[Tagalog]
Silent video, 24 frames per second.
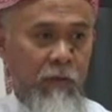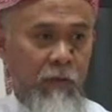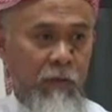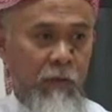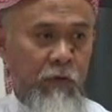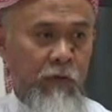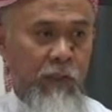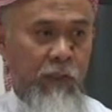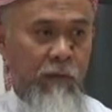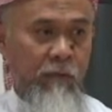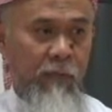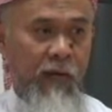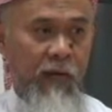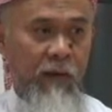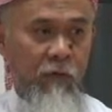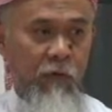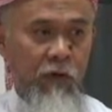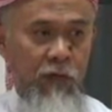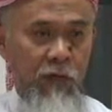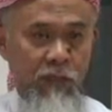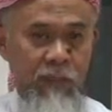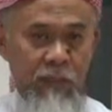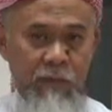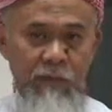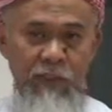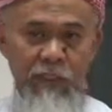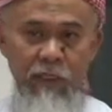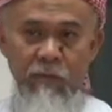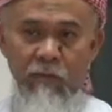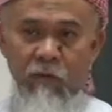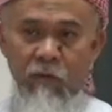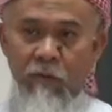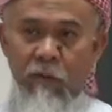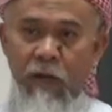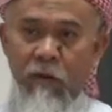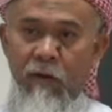Supposing baboy ang
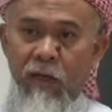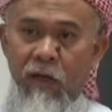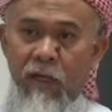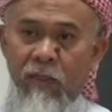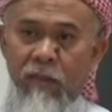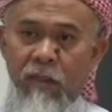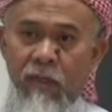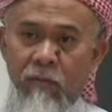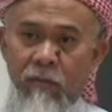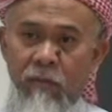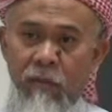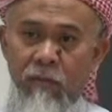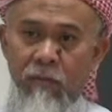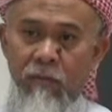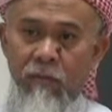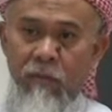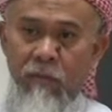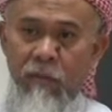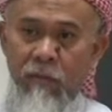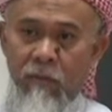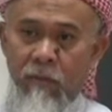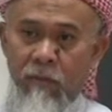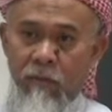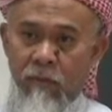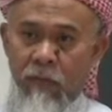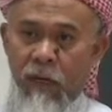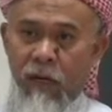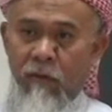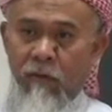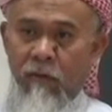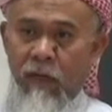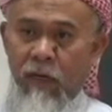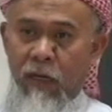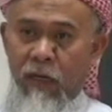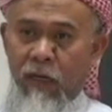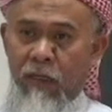subject mo, bawal ang sub,
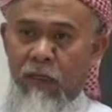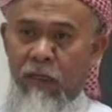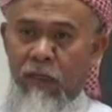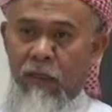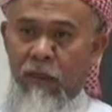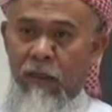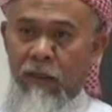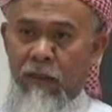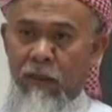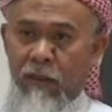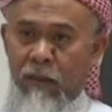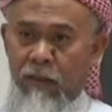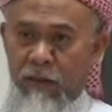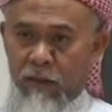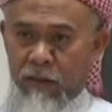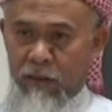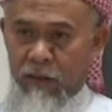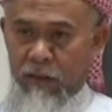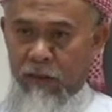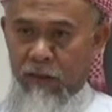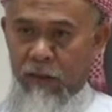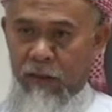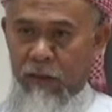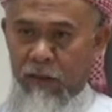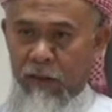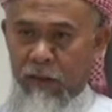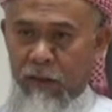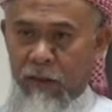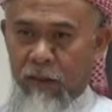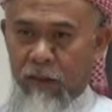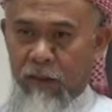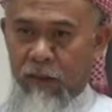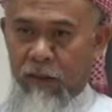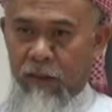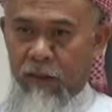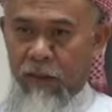bawal ang uh,
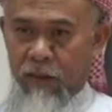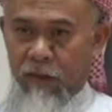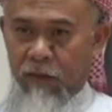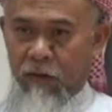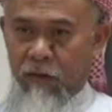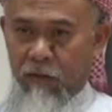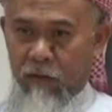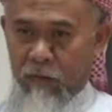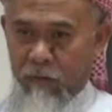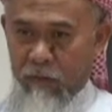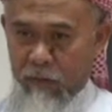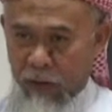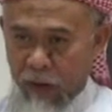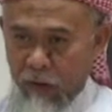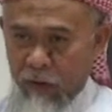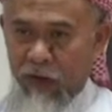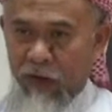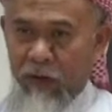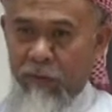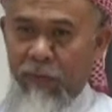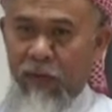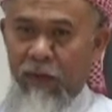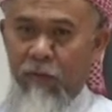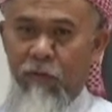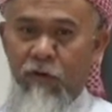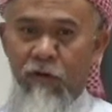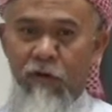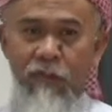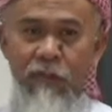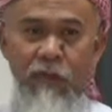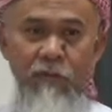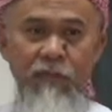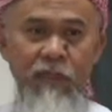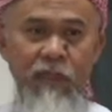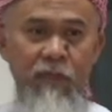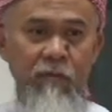ano, bawal ang baboy,
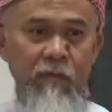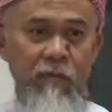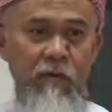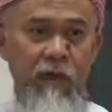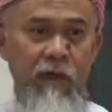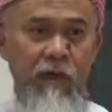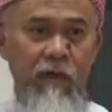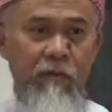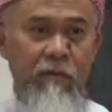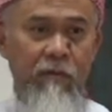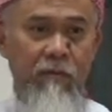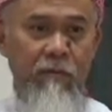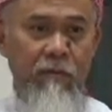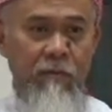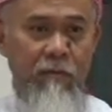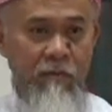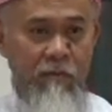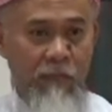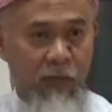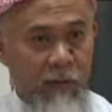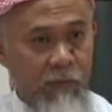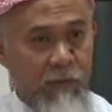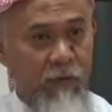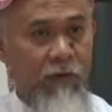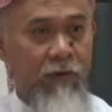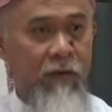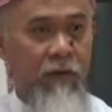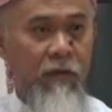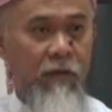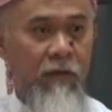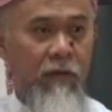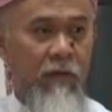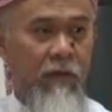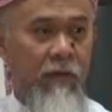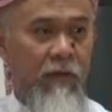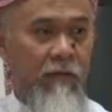subject mo ay baboy
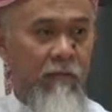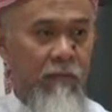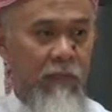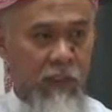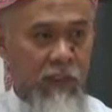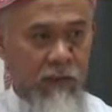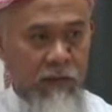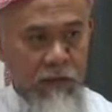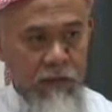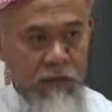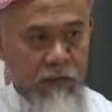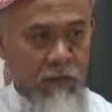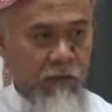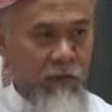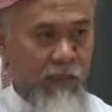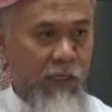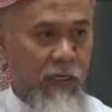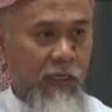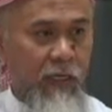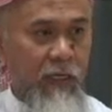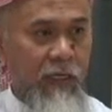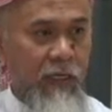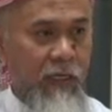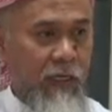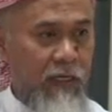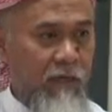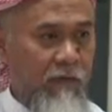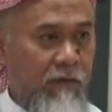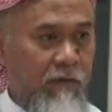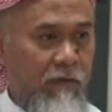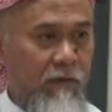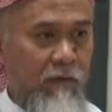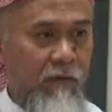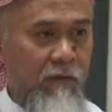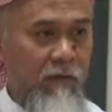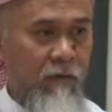mag-istorya ka ng
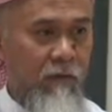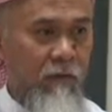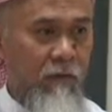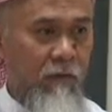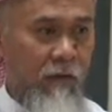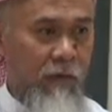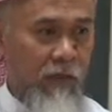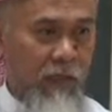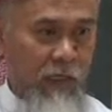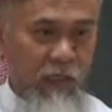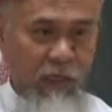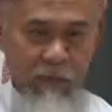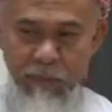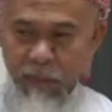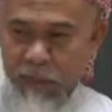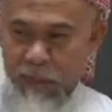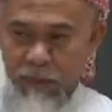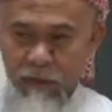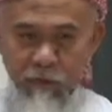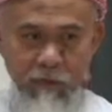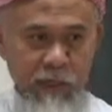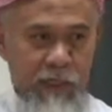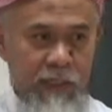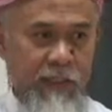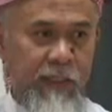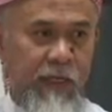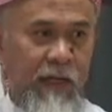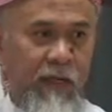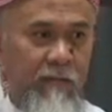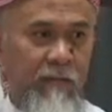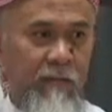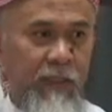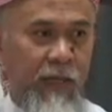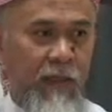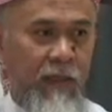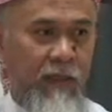ano. Huwag ka na mag-istorya sa
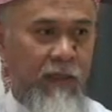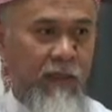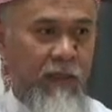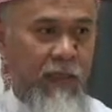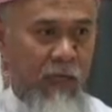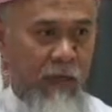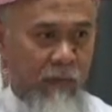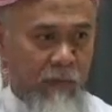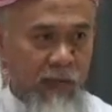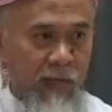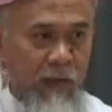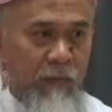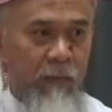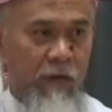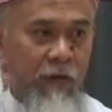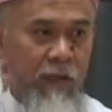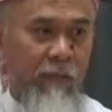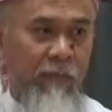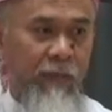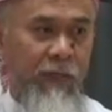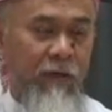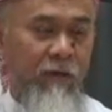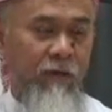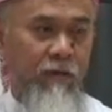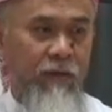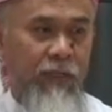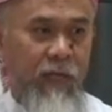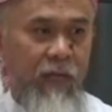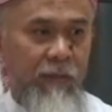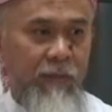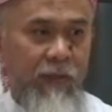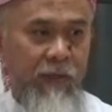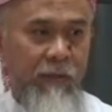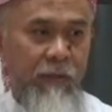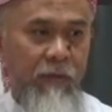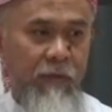kambing dahil baboy ang
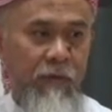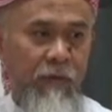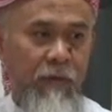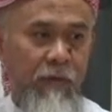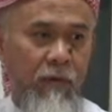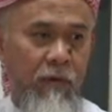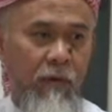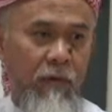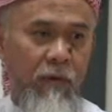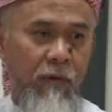pinag-usapan mo.